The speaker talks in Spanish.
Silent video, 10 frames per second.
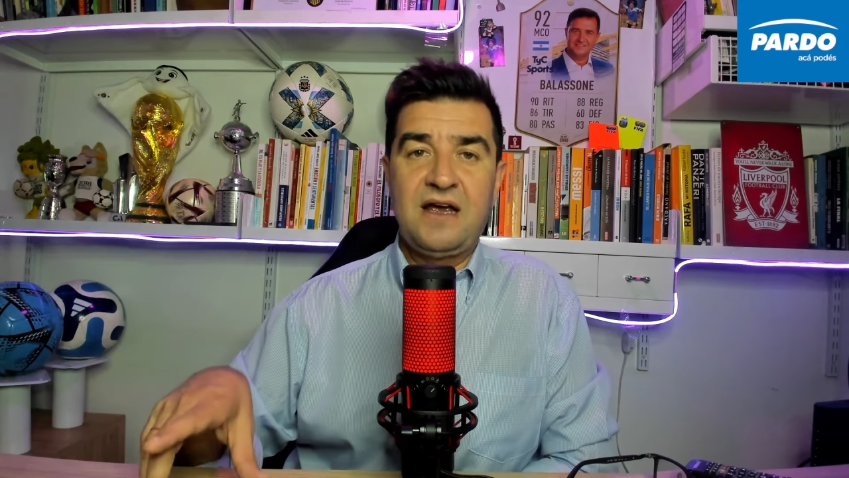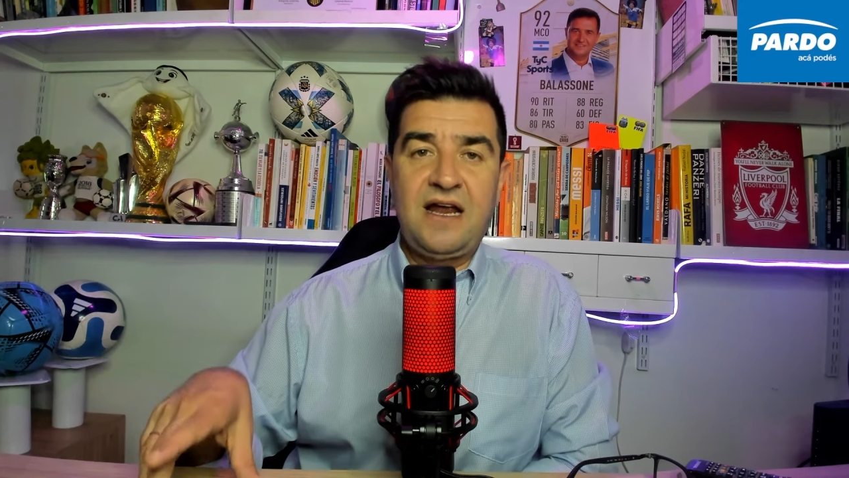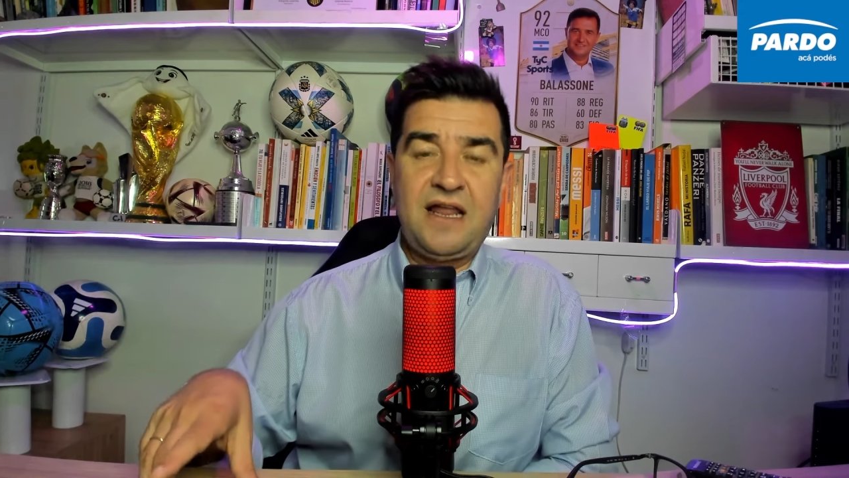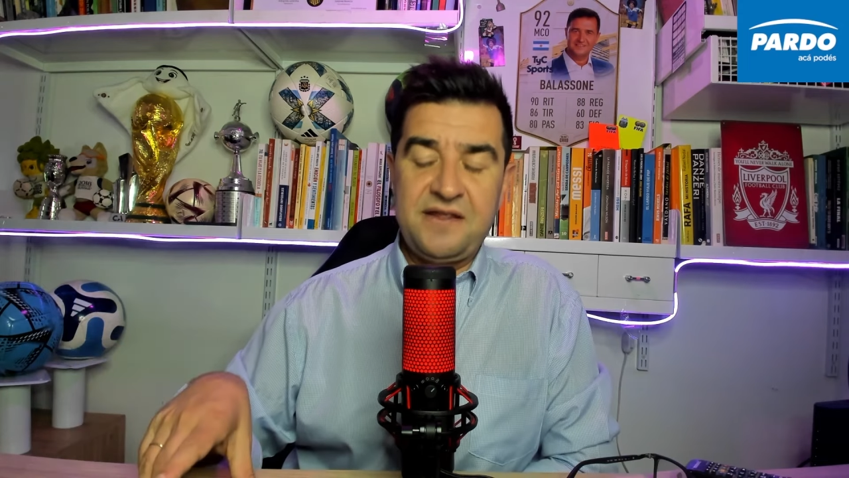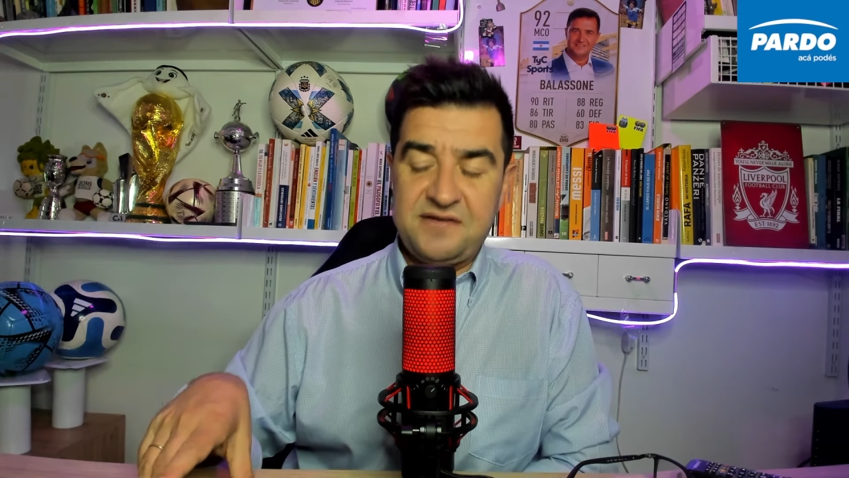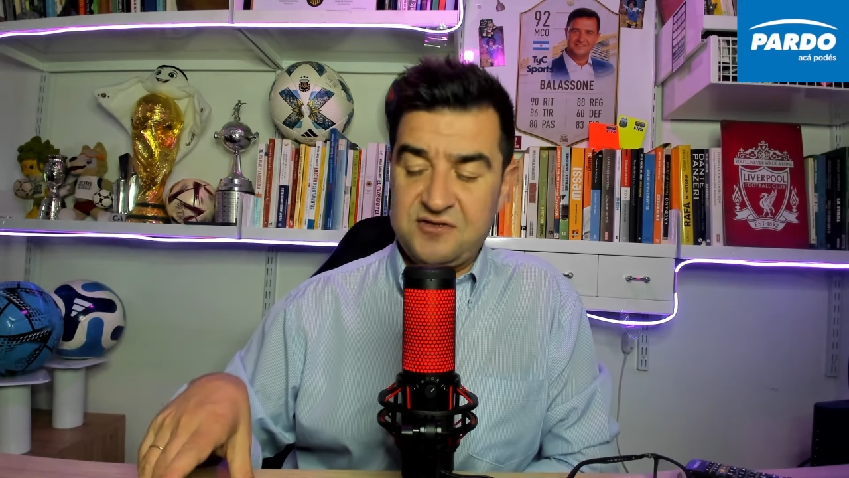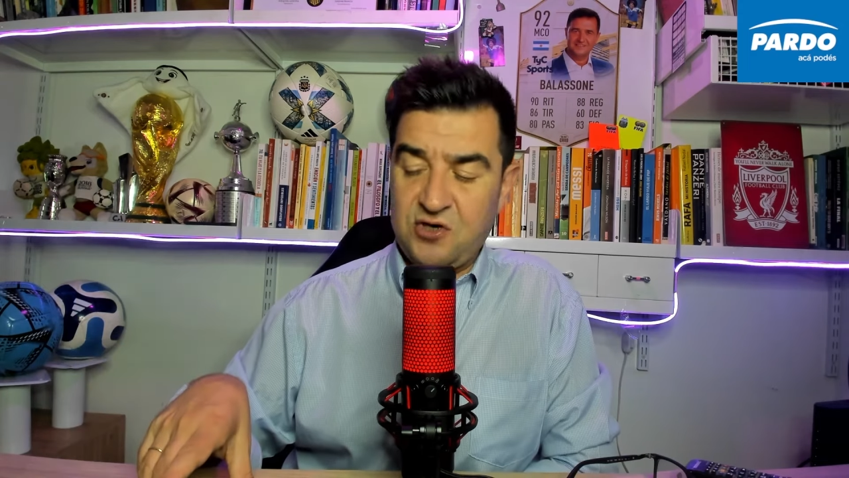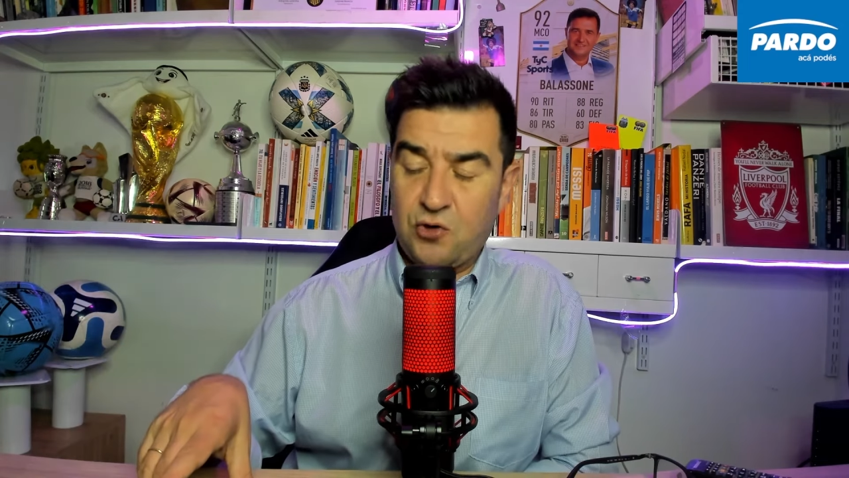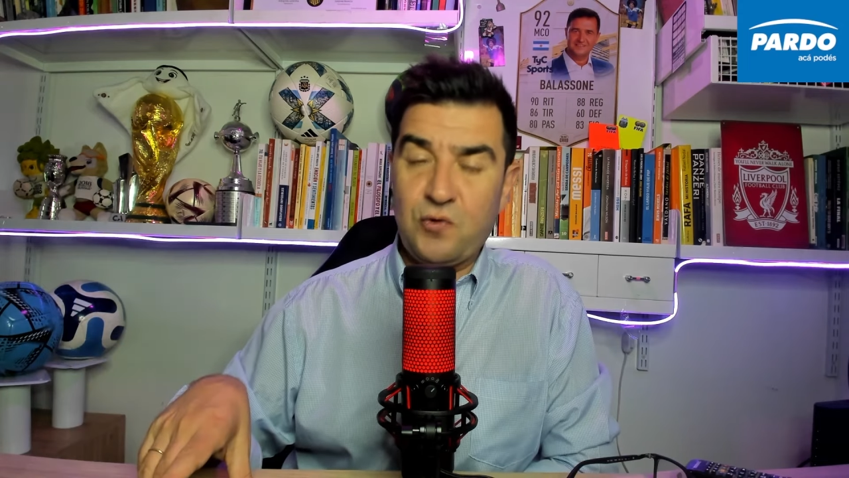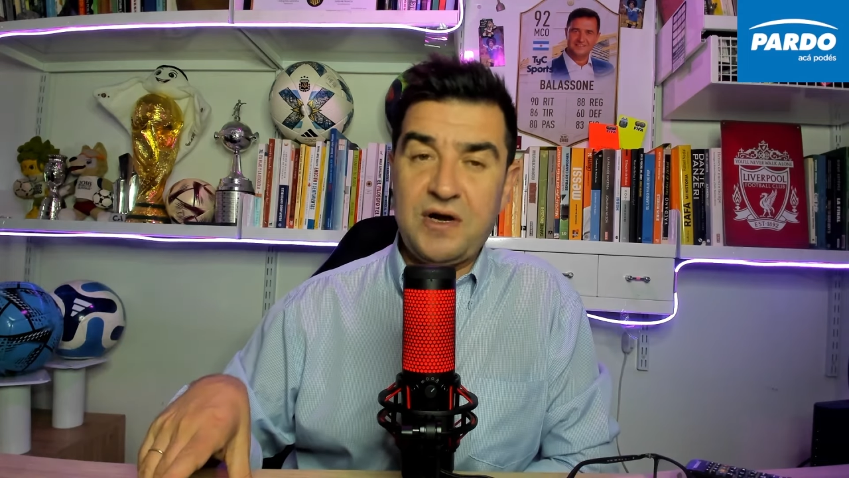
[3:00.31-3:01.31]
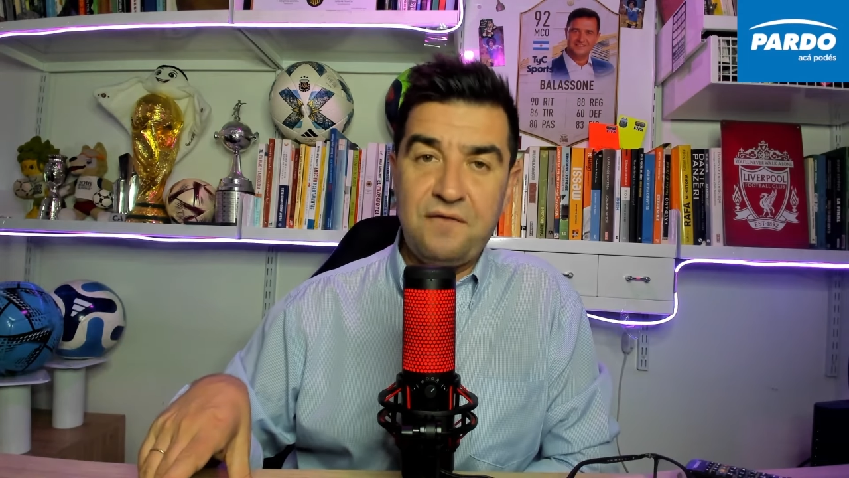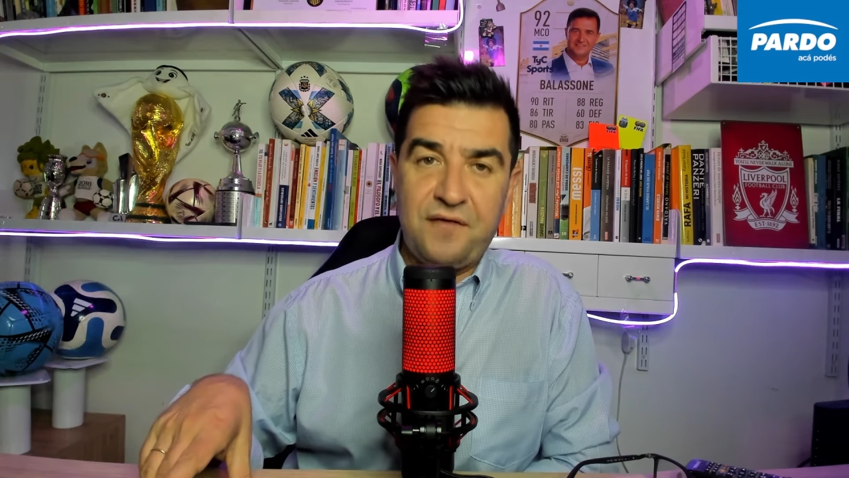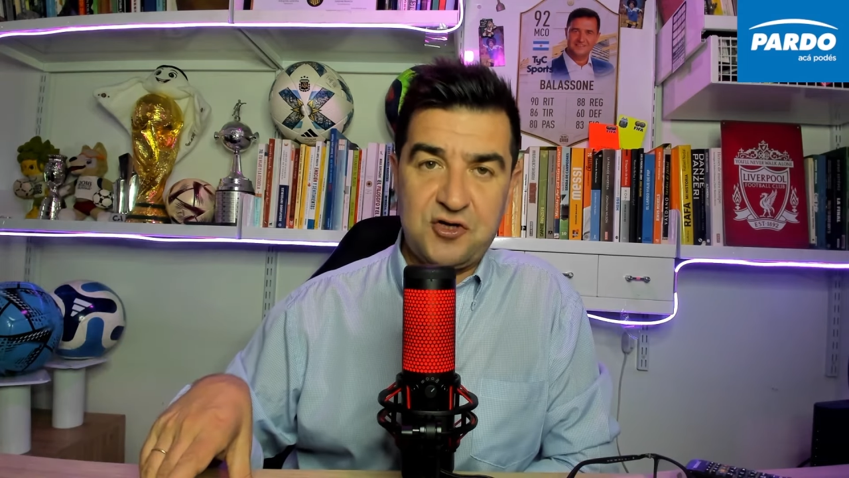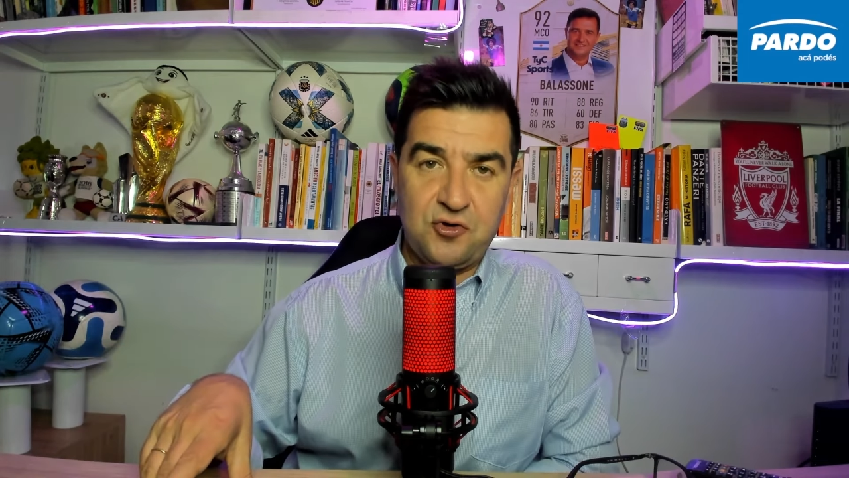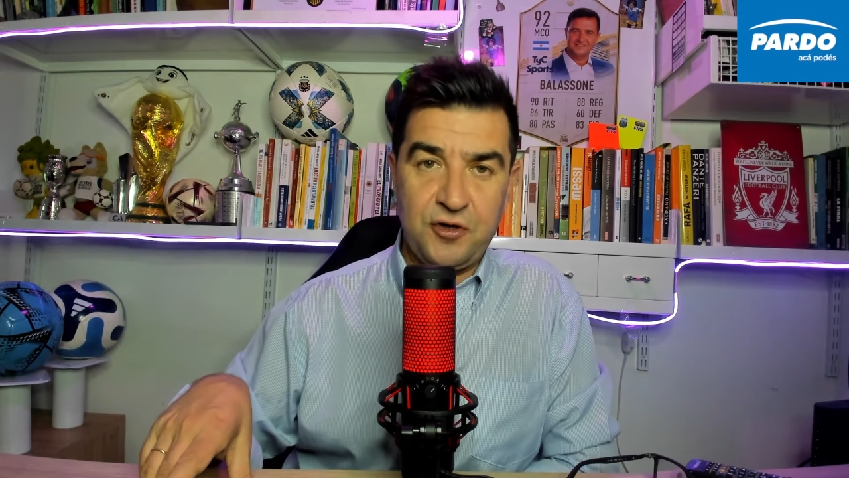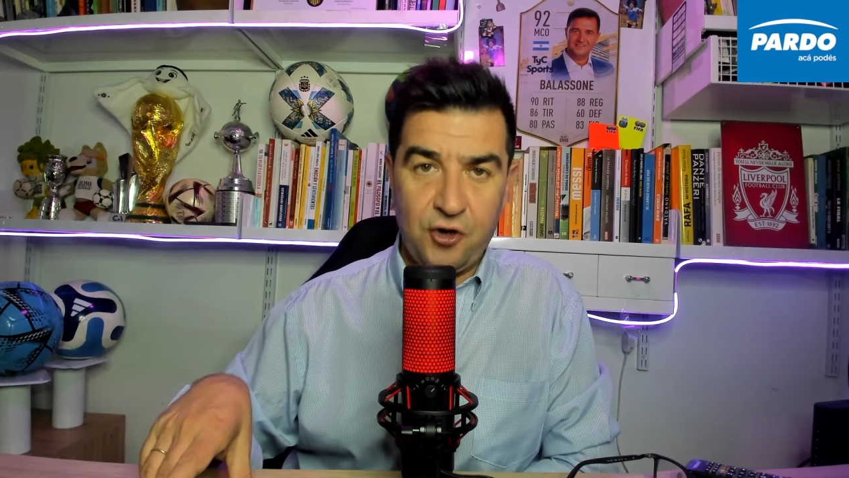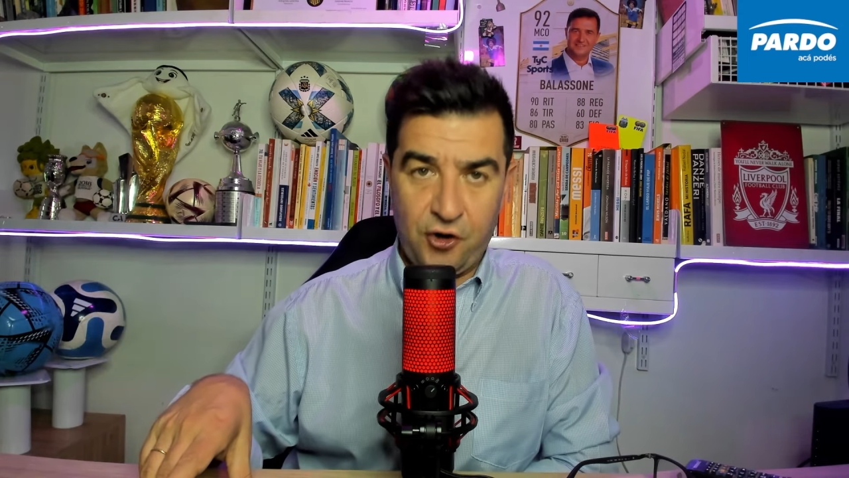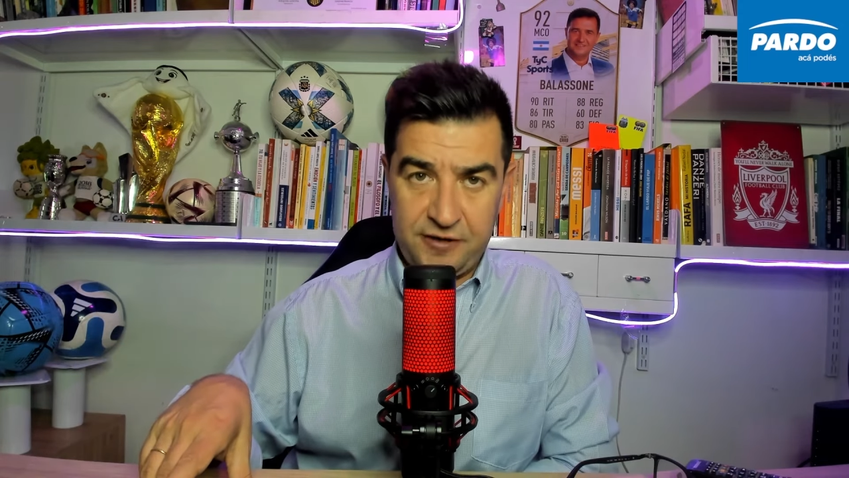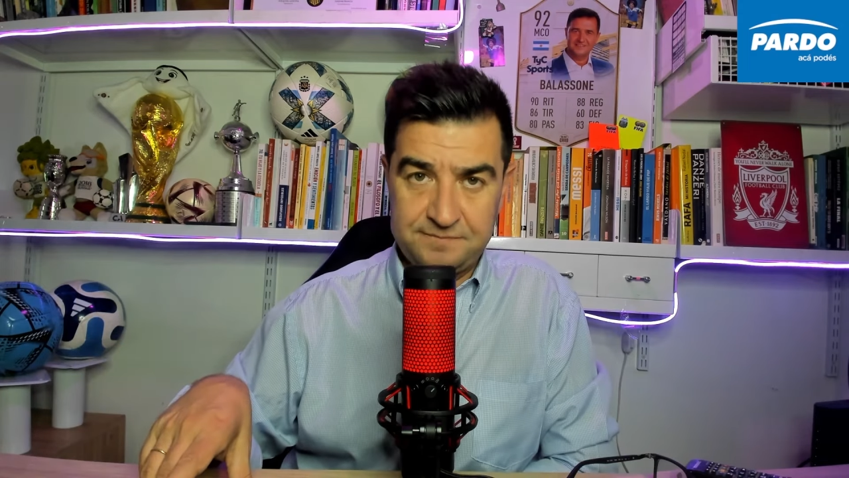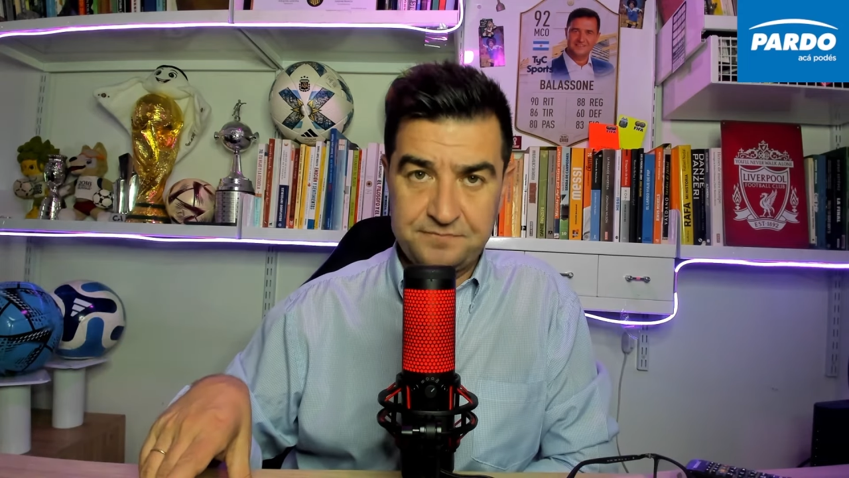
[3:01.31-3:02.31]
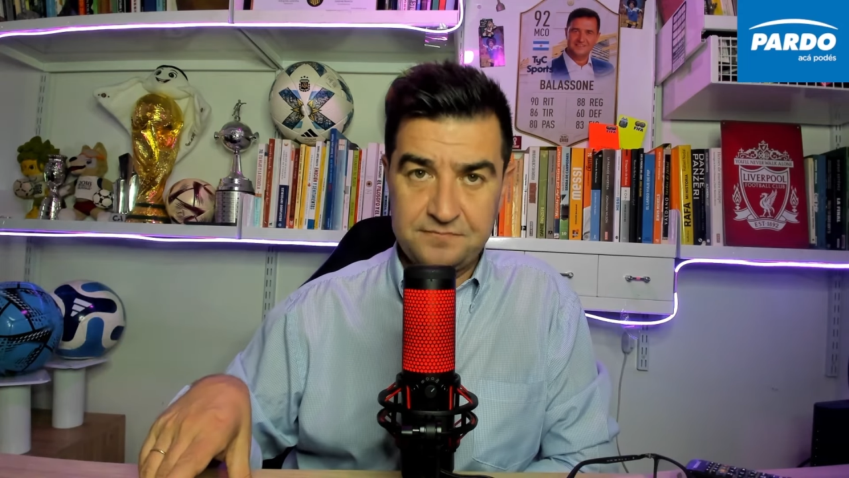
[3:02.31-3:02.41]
en la decisión o en el fallo de hoy.